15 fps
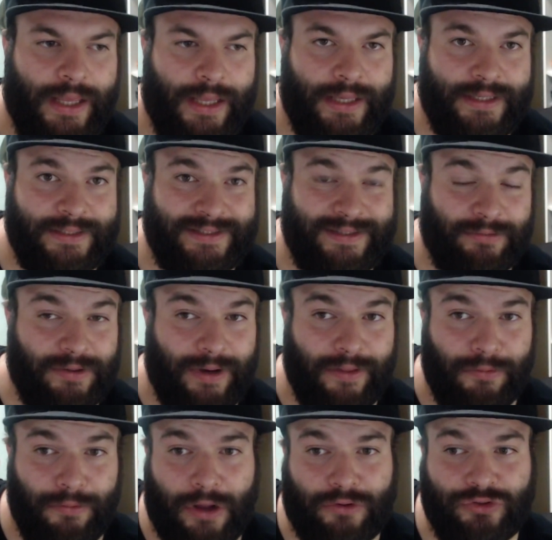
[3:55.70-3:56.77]
Estamos
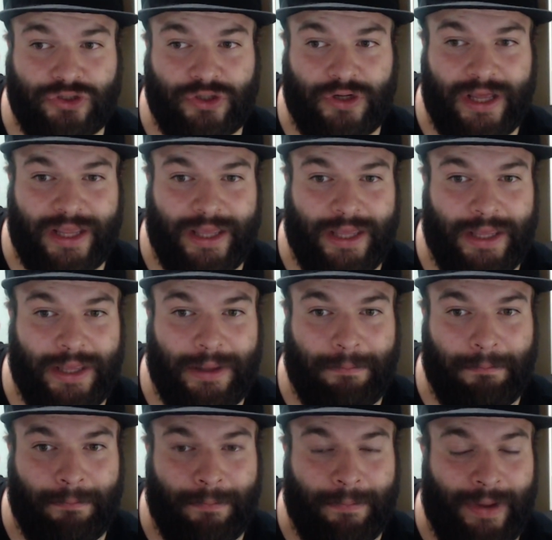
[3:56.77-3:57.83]
hablando de una consola que
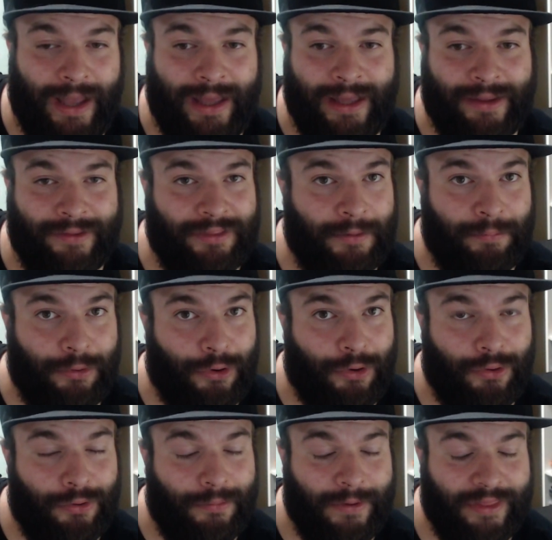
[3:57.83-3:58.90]
va a hacer
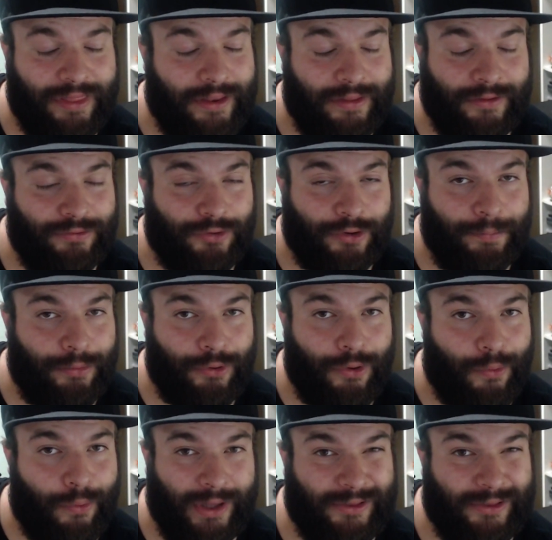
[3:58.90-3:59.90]
poco, va a hacer dentro de poco cuatro